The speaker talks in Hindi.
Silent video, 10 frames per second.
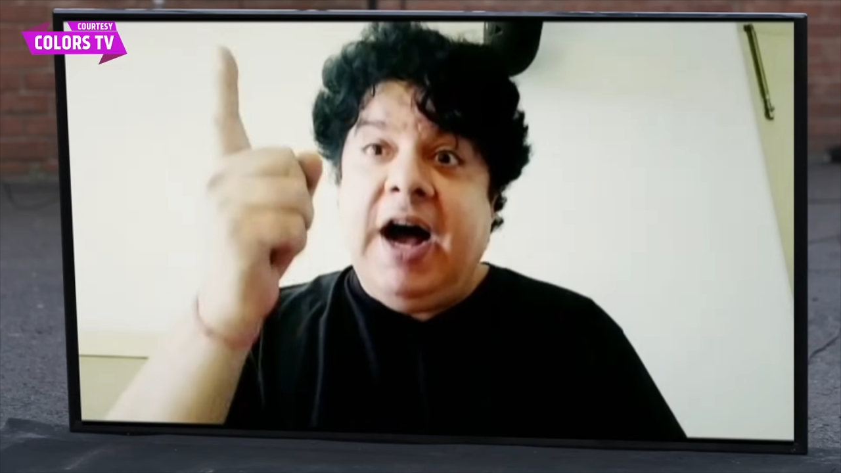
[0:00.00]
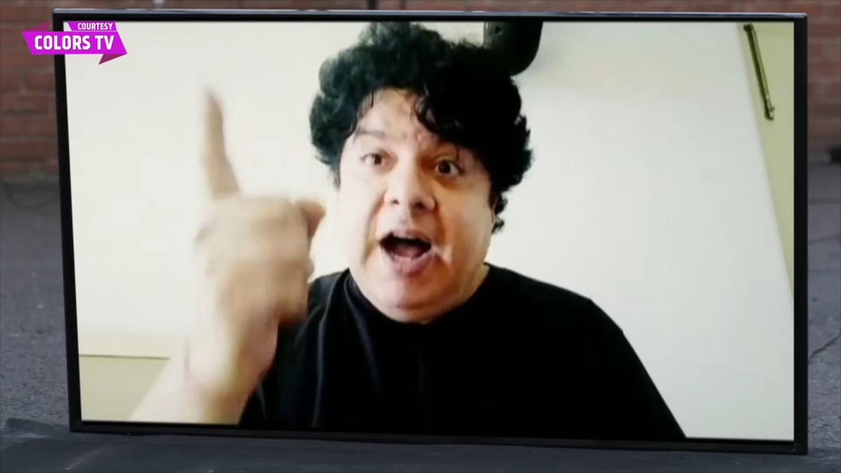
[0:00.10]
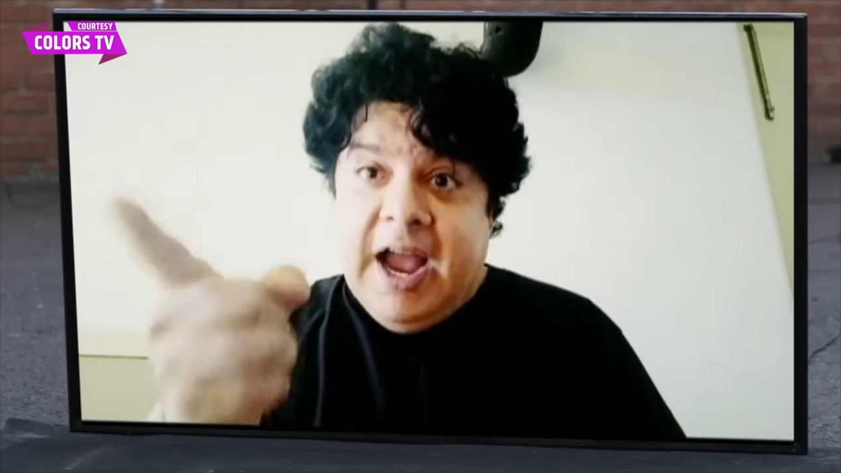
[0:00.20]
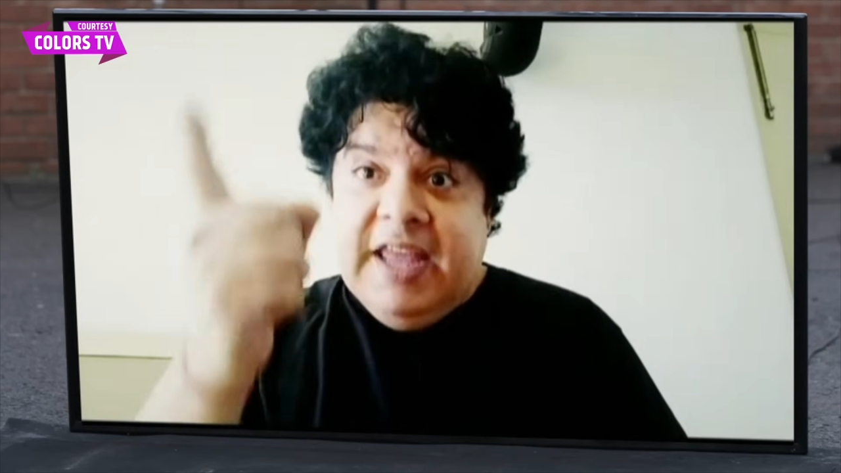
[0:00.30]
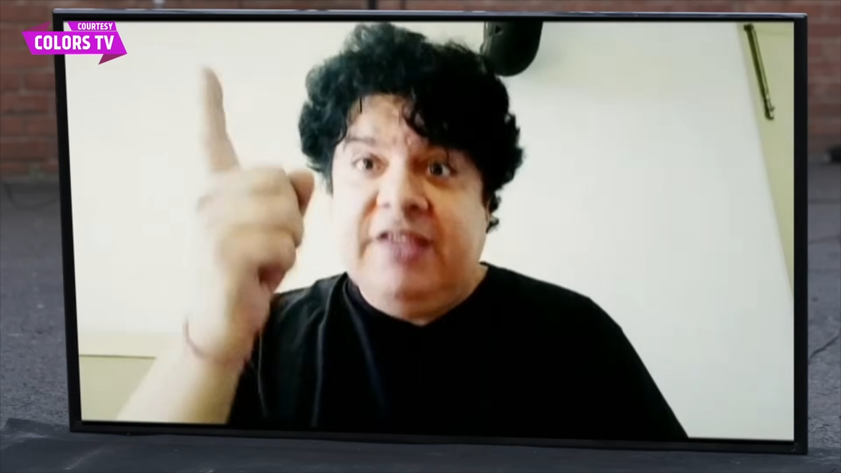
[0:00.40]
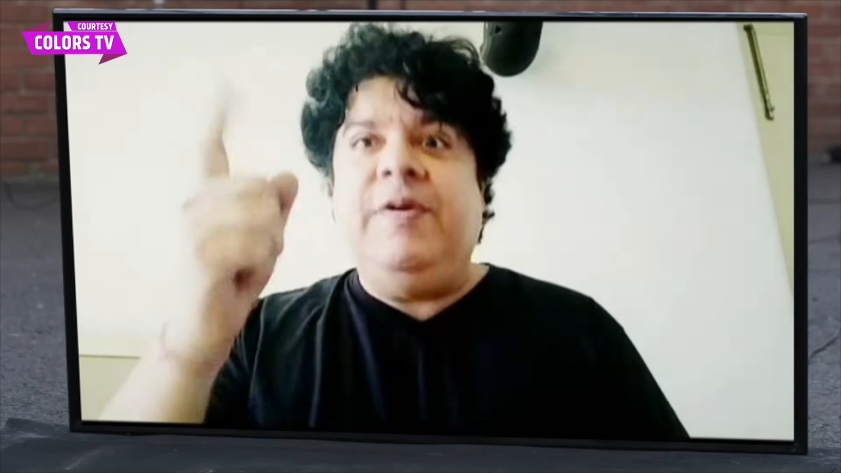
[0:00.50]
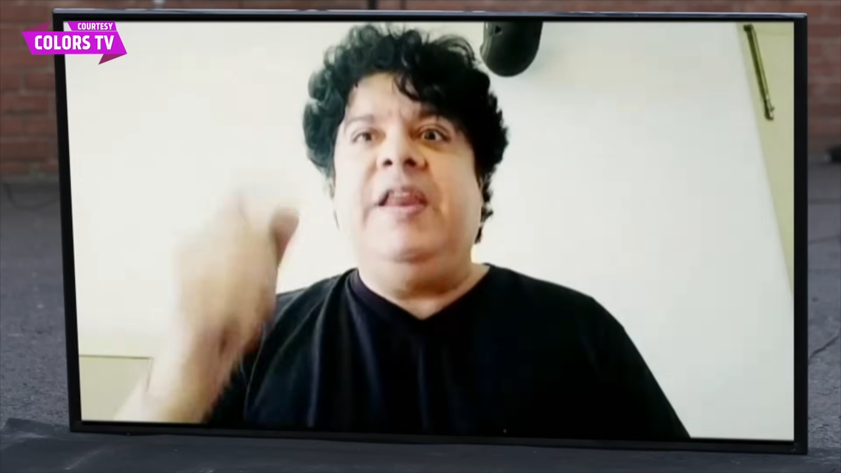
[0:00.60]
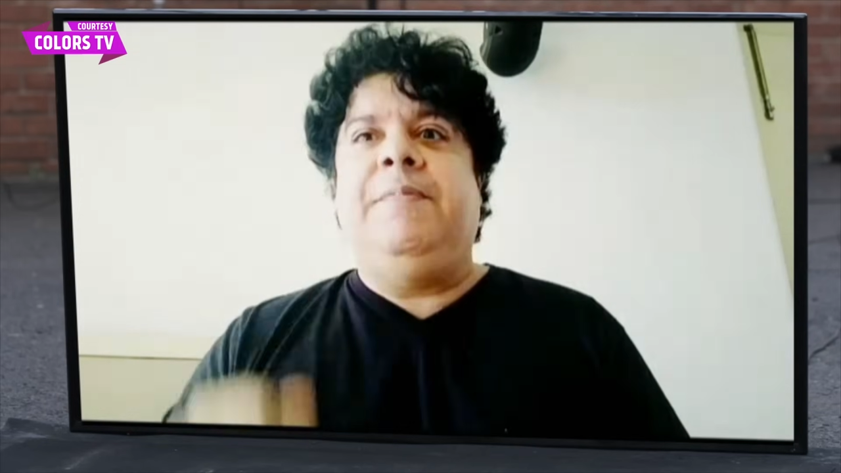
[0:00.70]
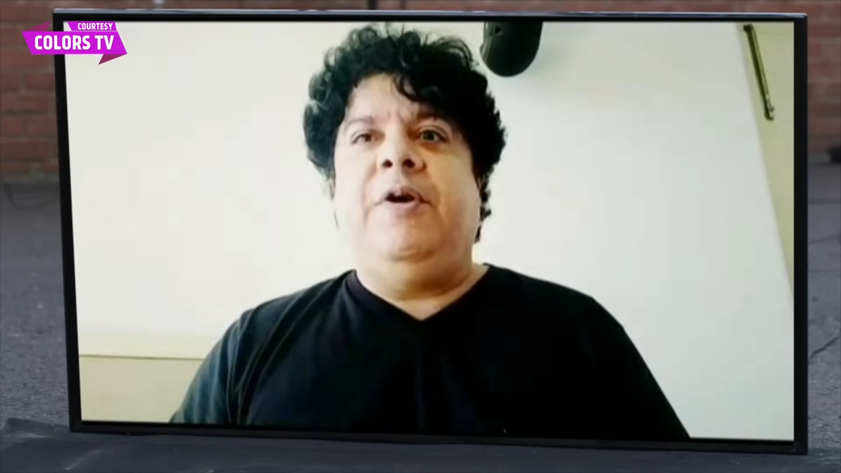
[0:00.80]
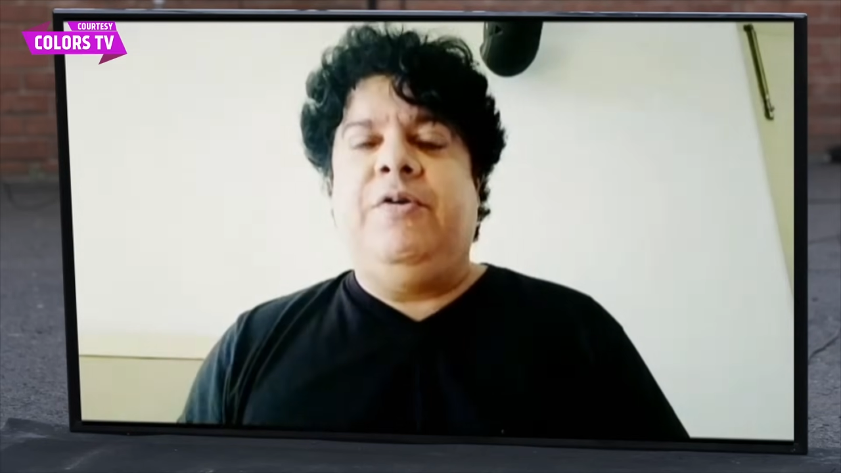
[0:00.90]
आई इज
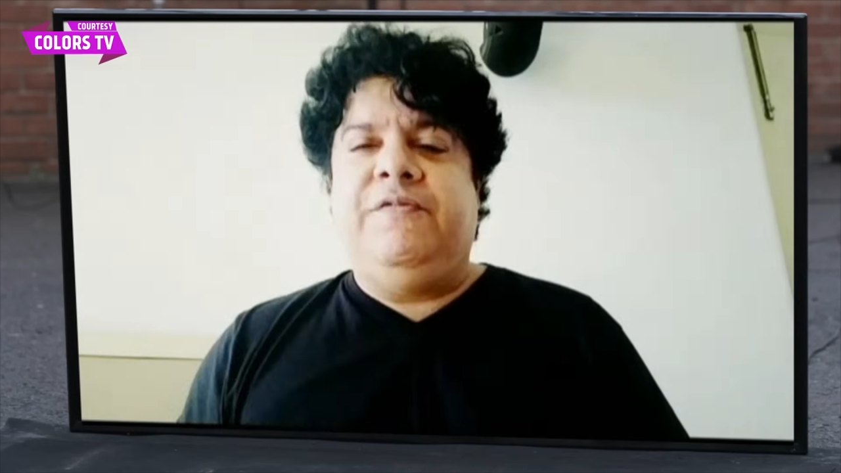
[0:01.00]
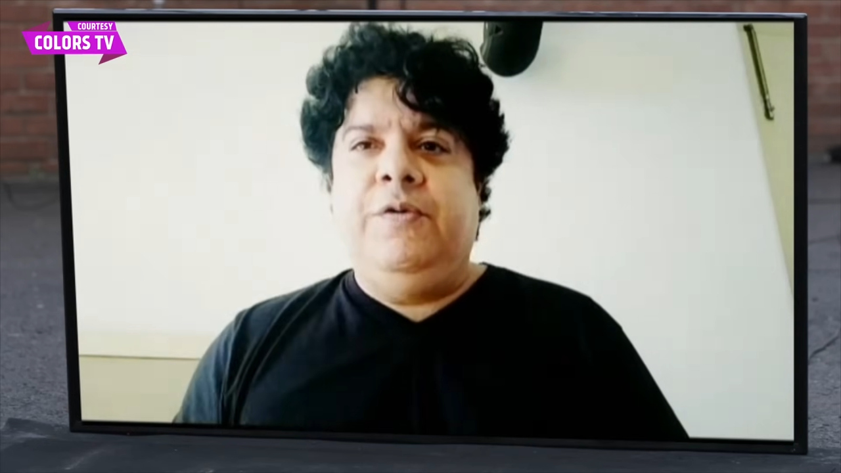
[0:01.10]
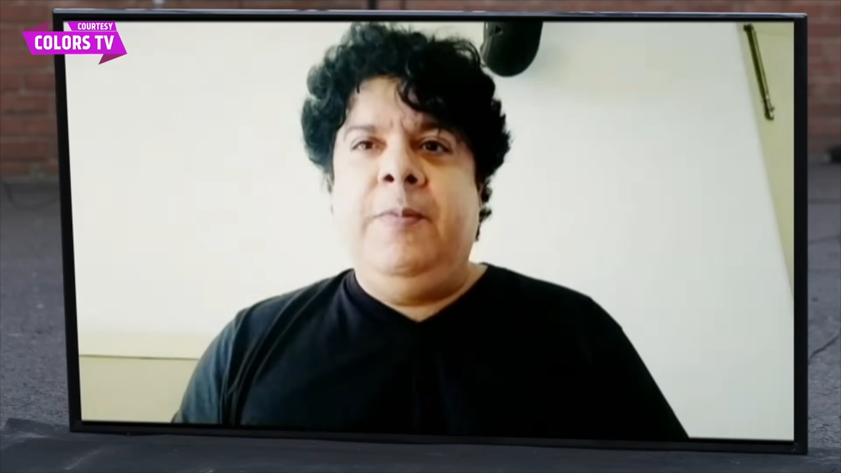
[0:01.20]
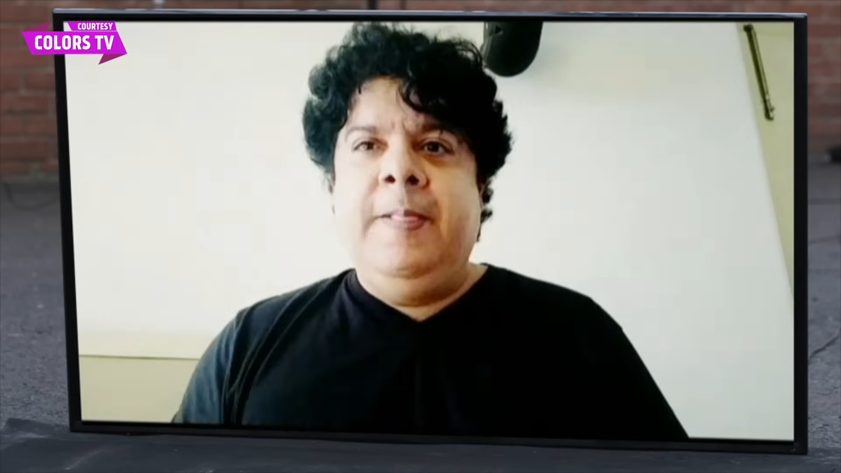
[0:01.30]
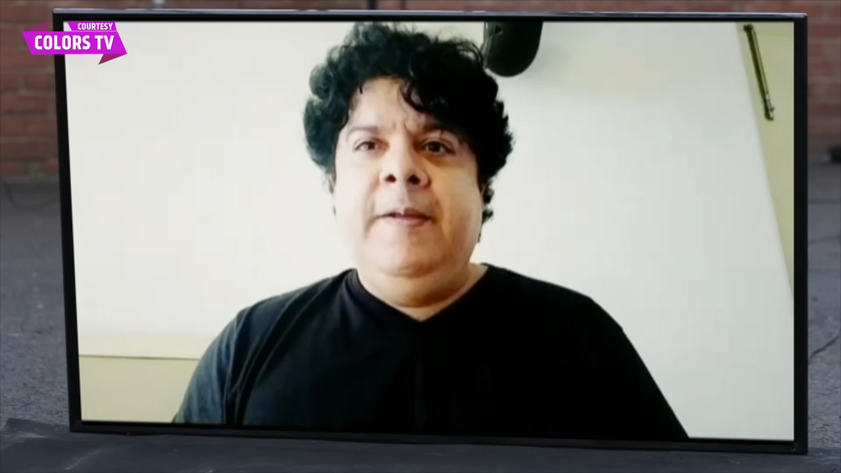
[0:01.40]
वेरी प्राउड ऑफ यू